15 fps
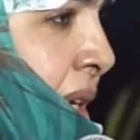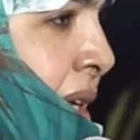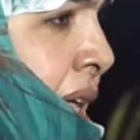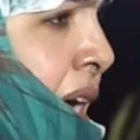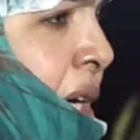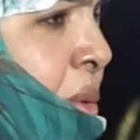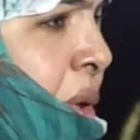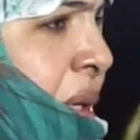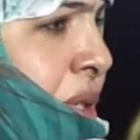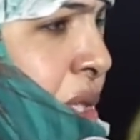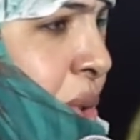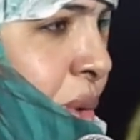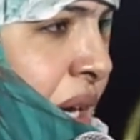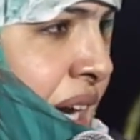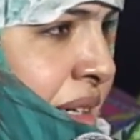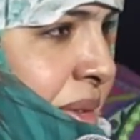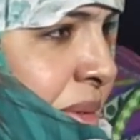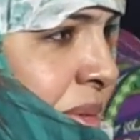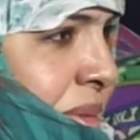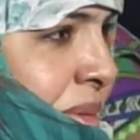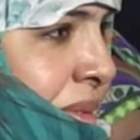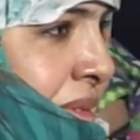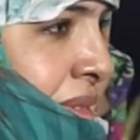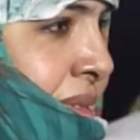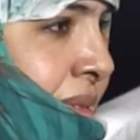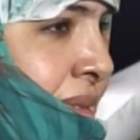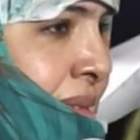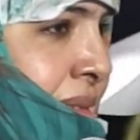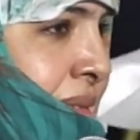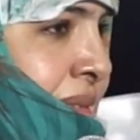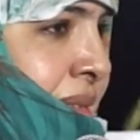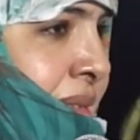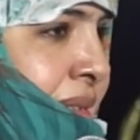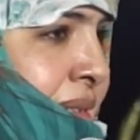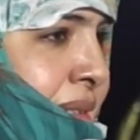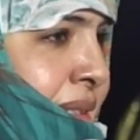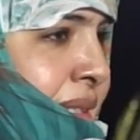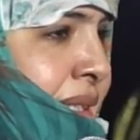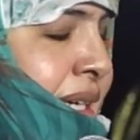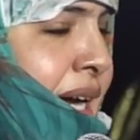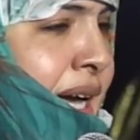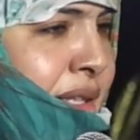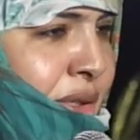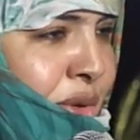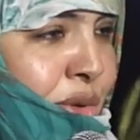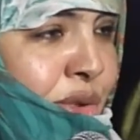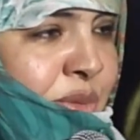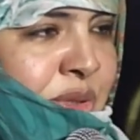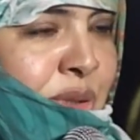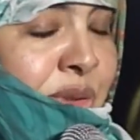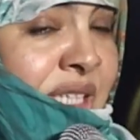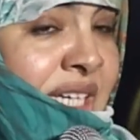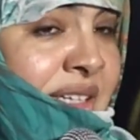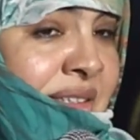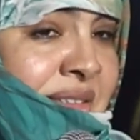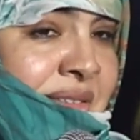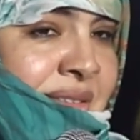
هو المسؤول عنه هذه علوم دنيا